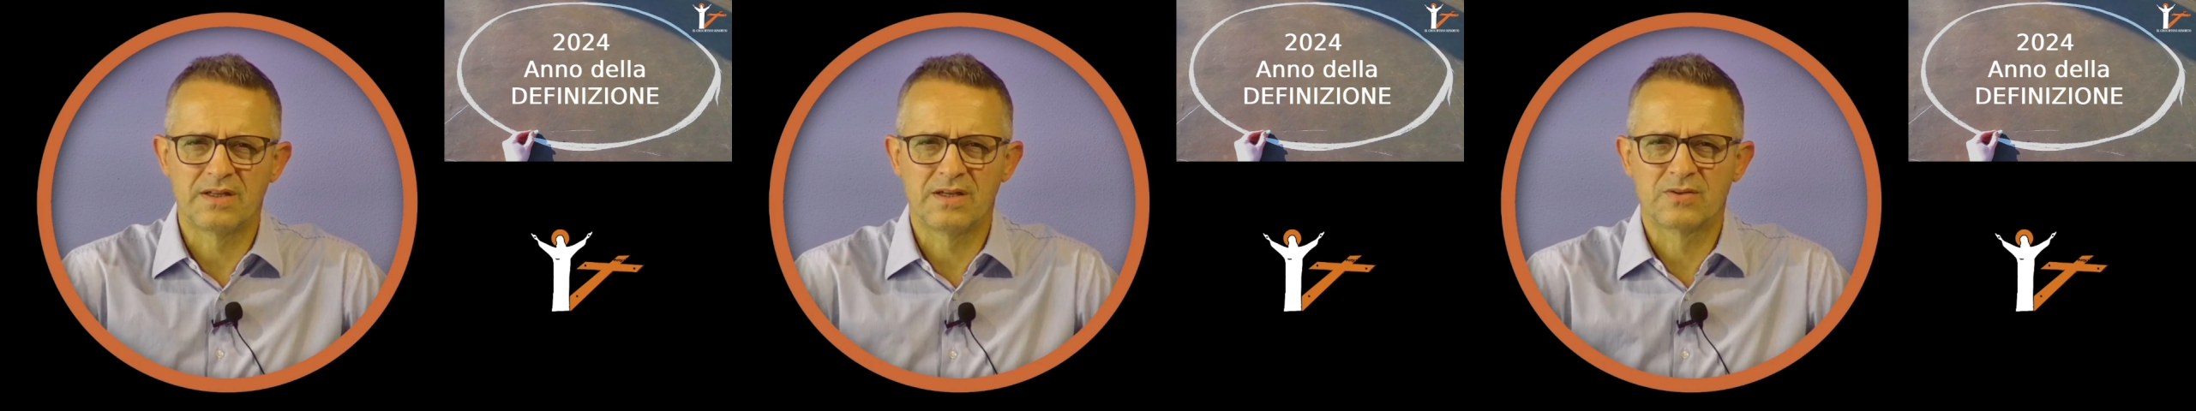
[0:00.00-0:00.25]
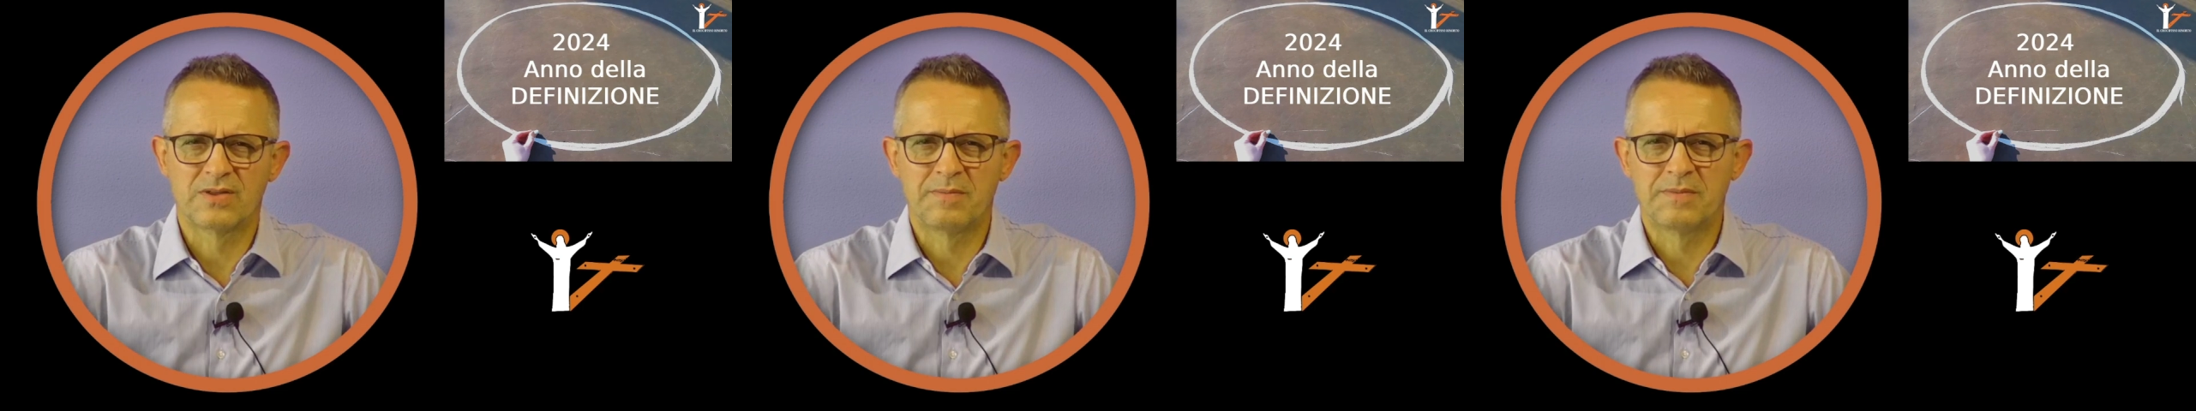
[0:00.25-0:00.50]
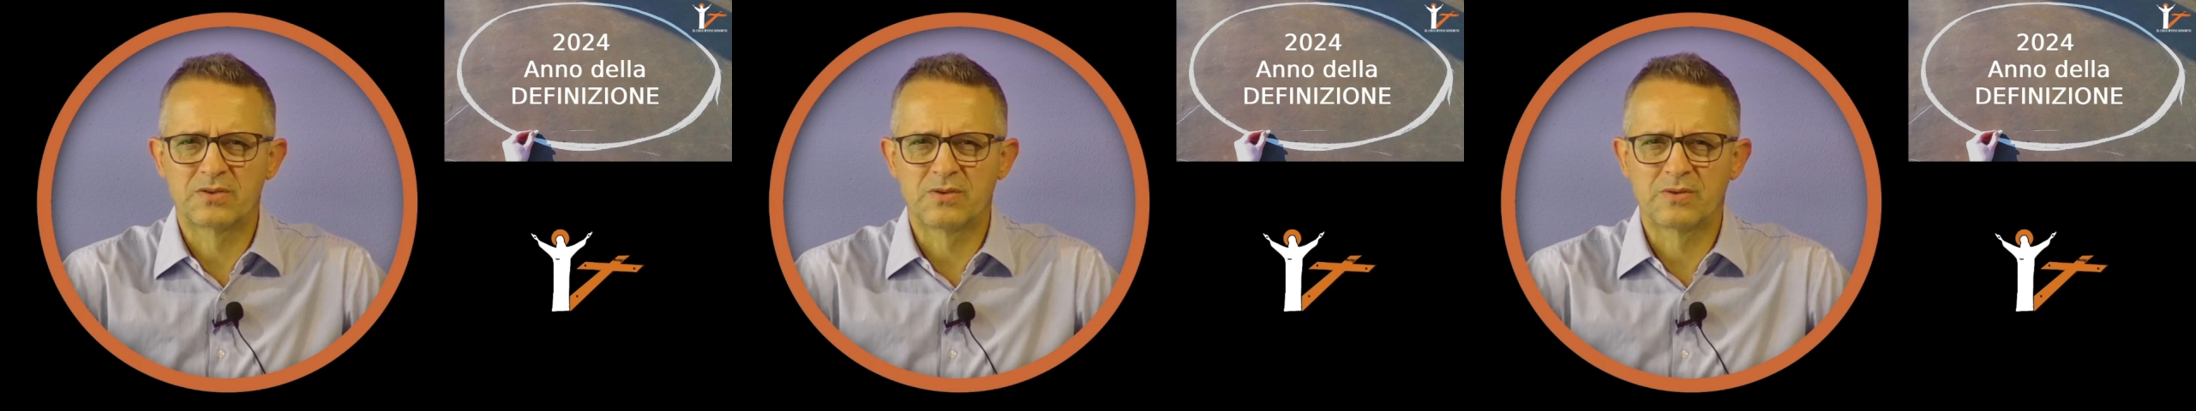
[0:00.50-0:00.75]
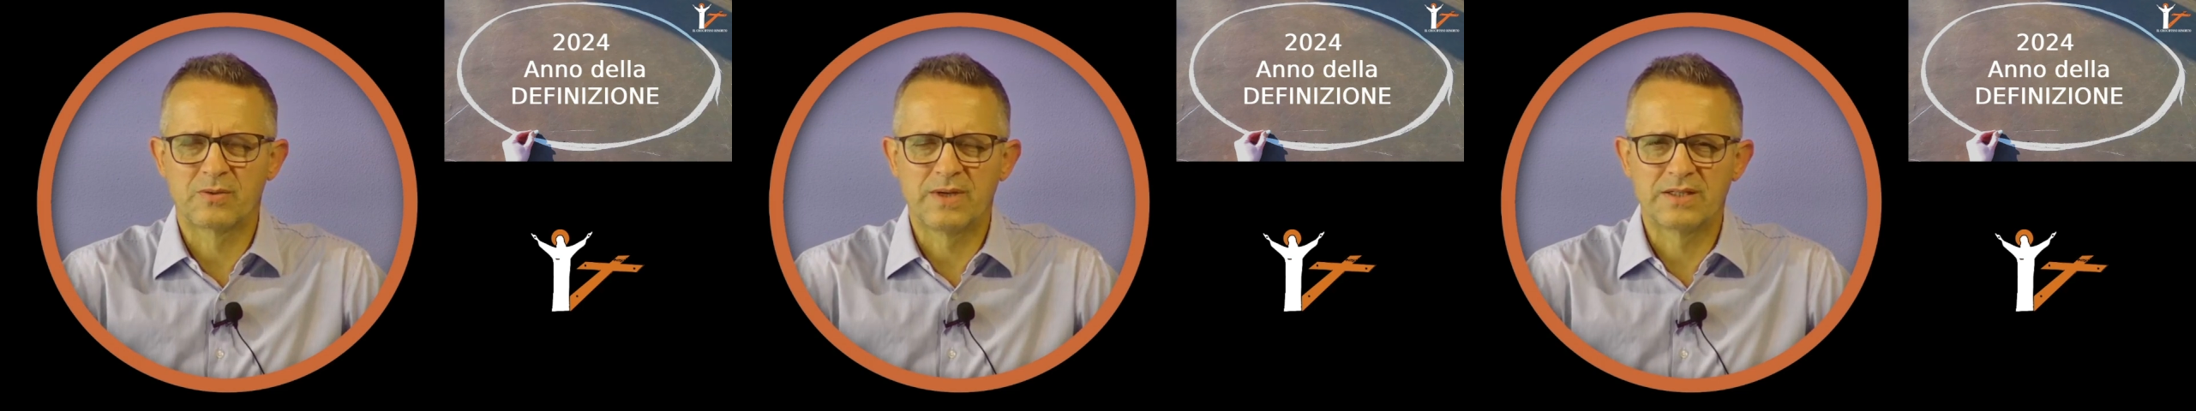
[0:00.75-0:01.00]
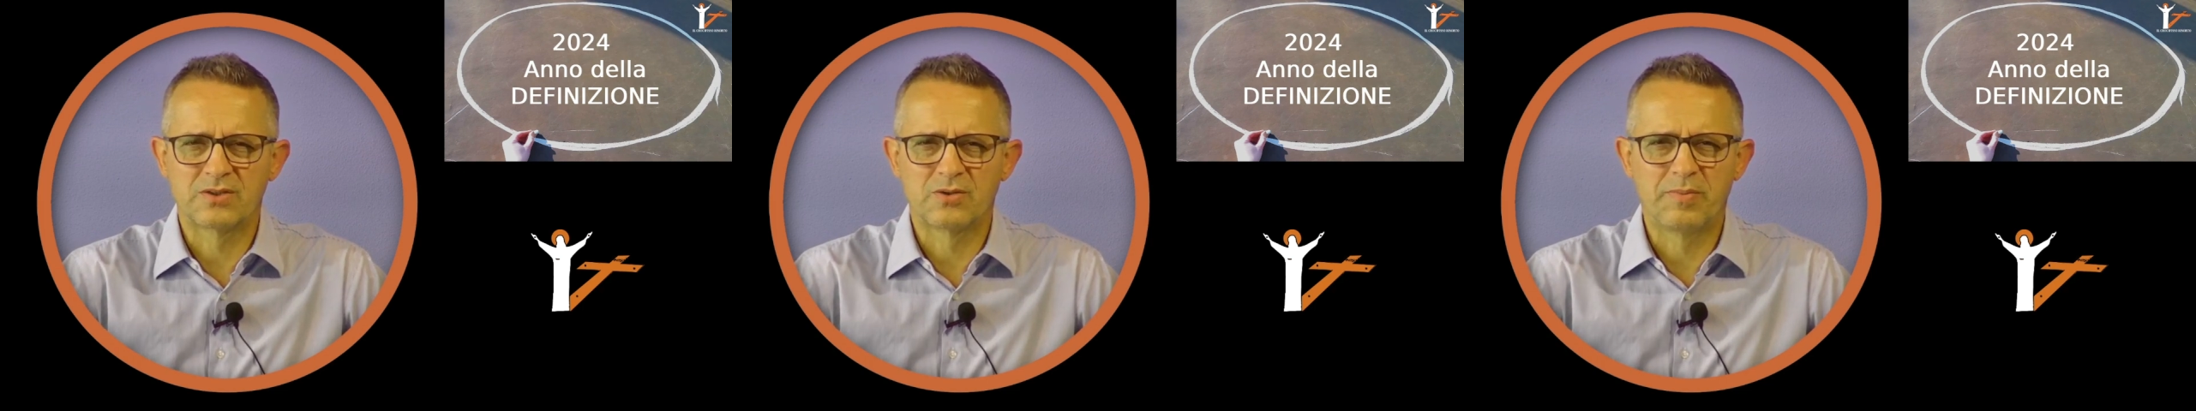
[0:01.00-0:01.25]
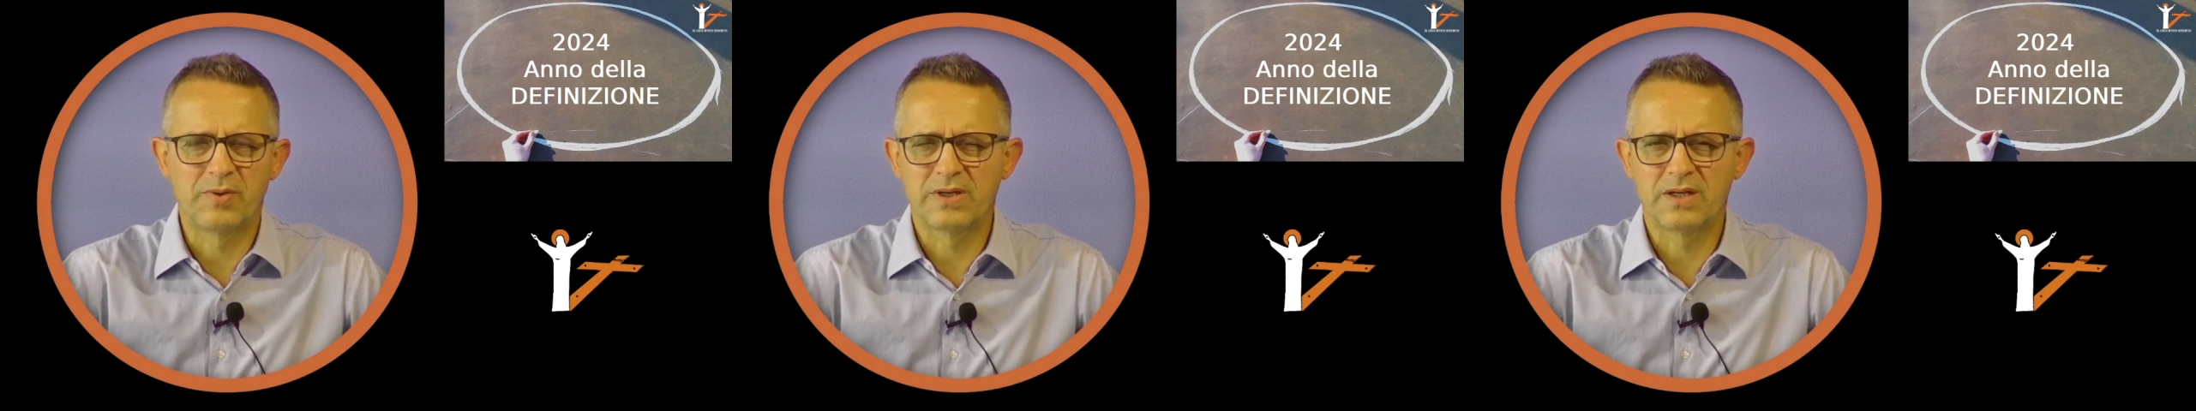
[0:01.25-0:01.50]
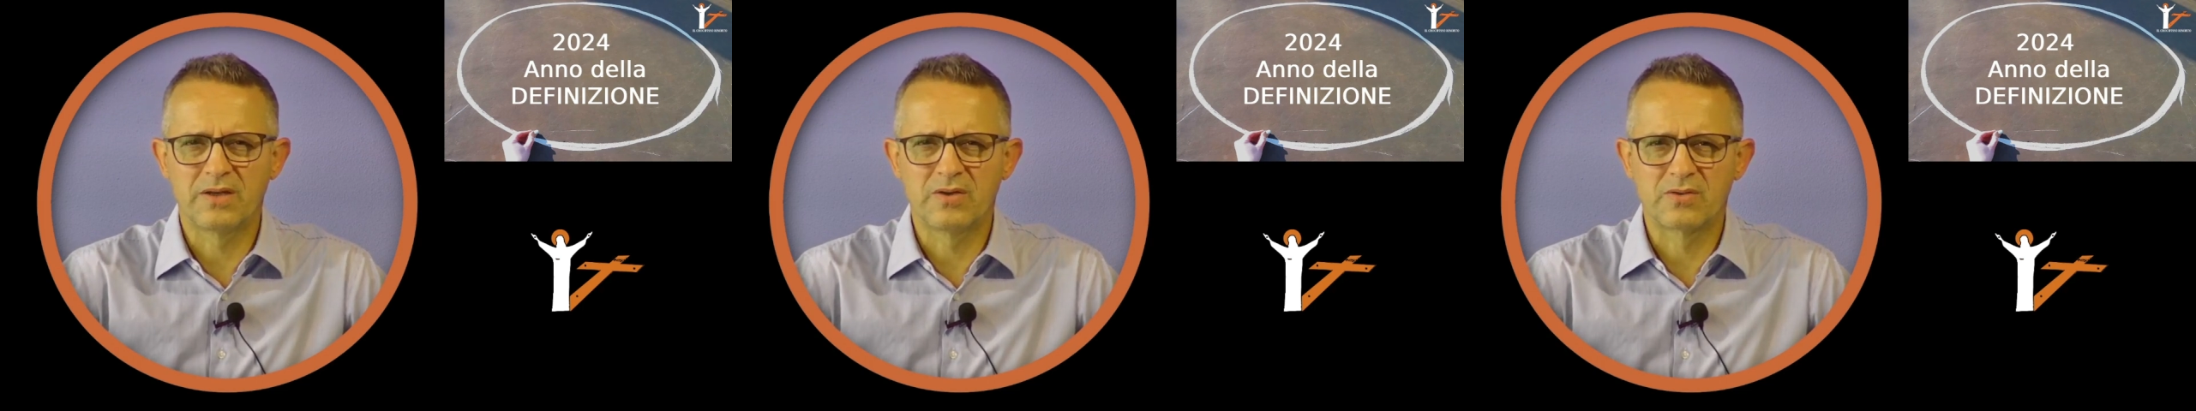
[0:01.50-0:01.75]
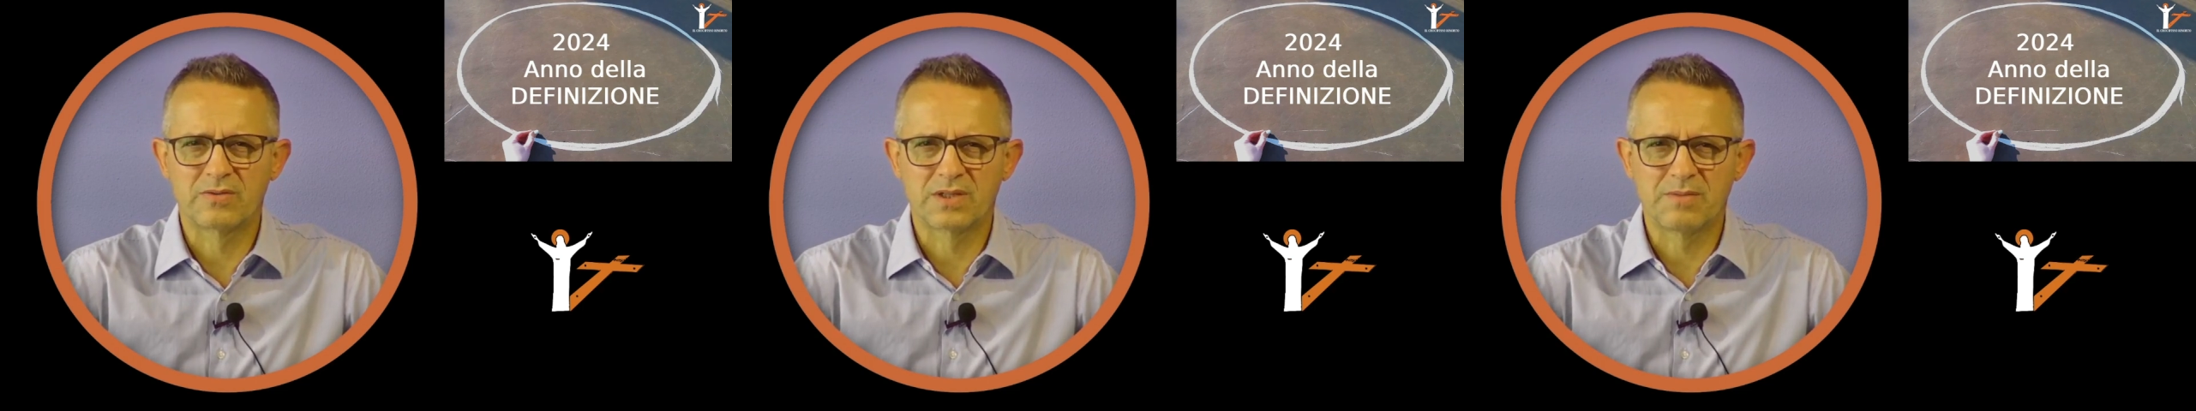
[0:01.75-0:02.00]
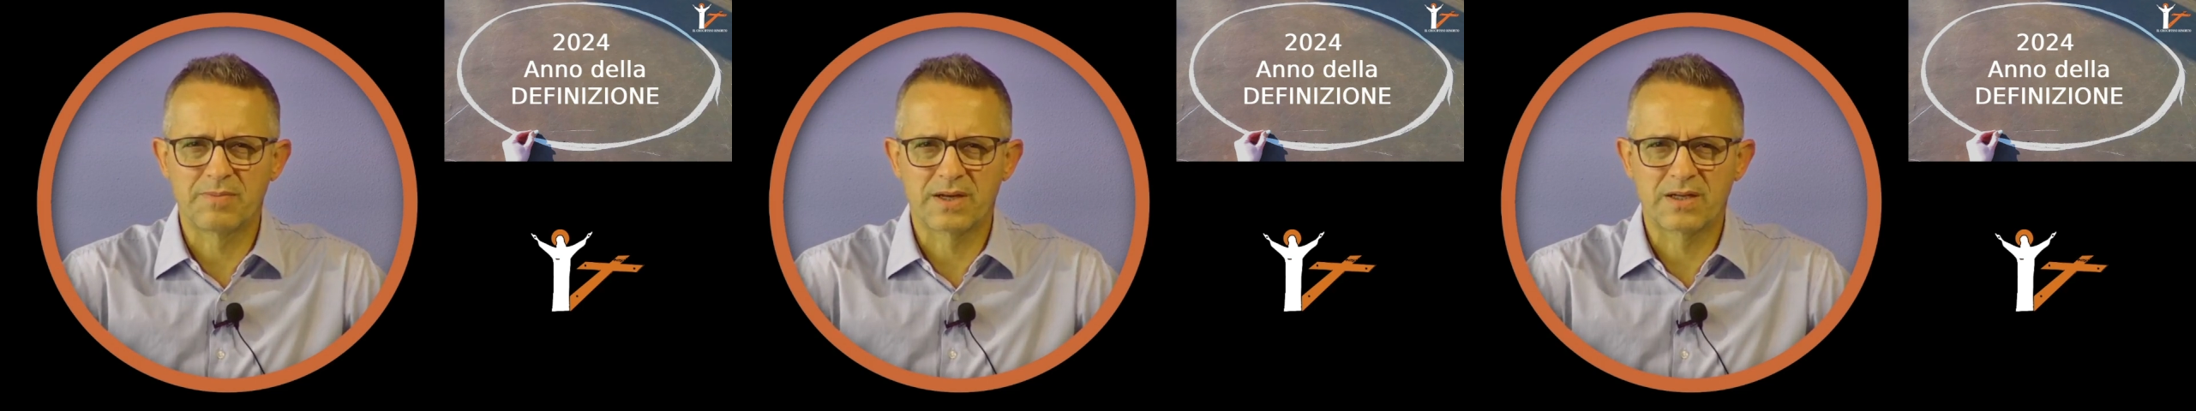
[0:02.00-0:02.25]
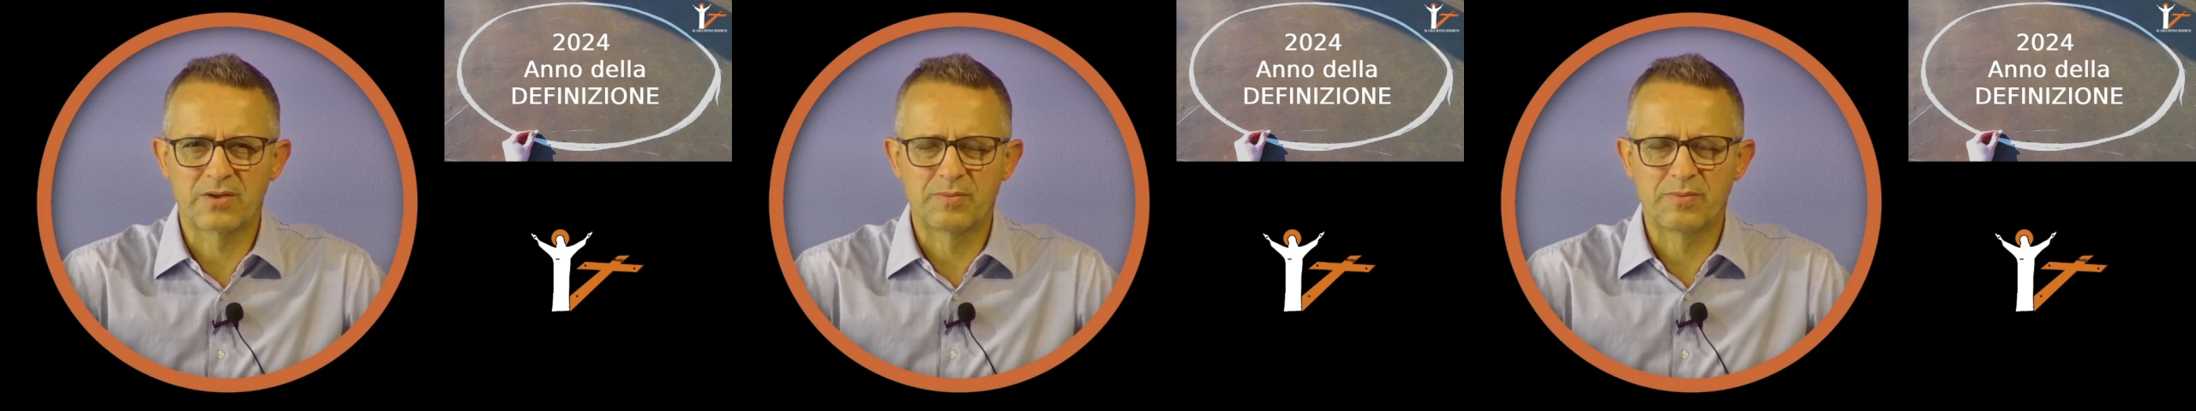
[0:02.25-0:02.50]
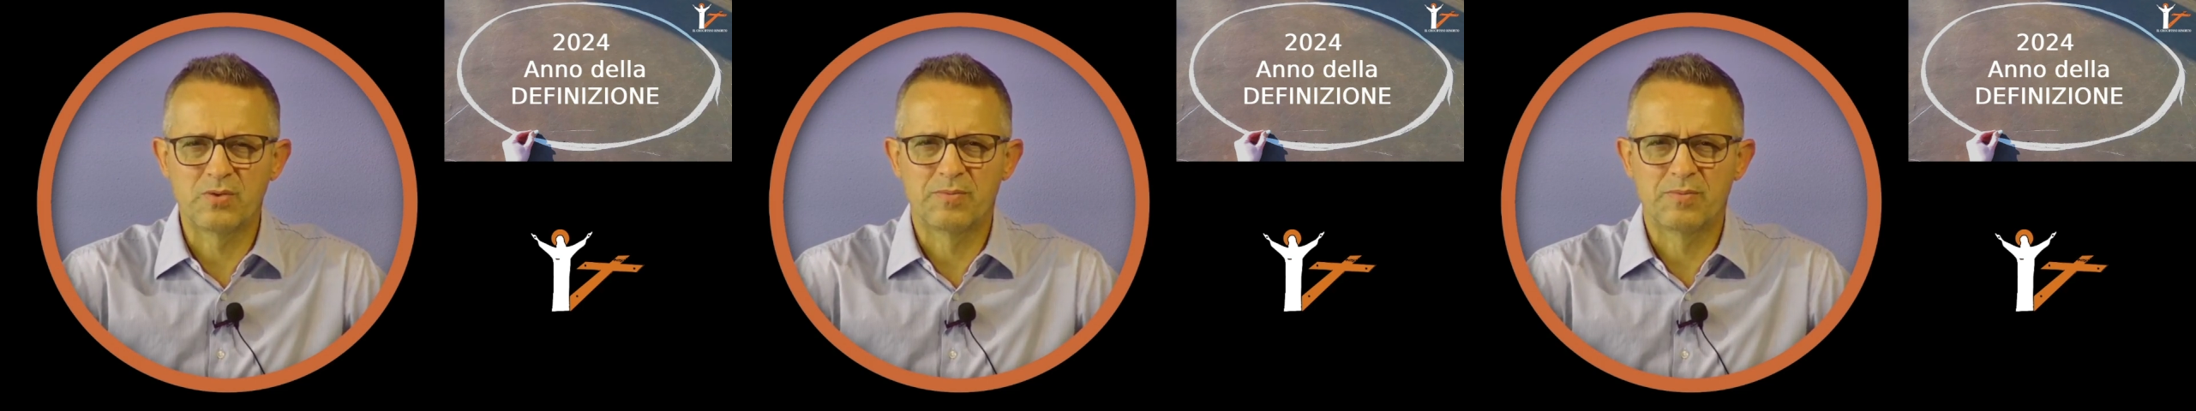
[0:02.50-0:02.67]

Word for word: dammi solo questo, poi non ti pregherò più,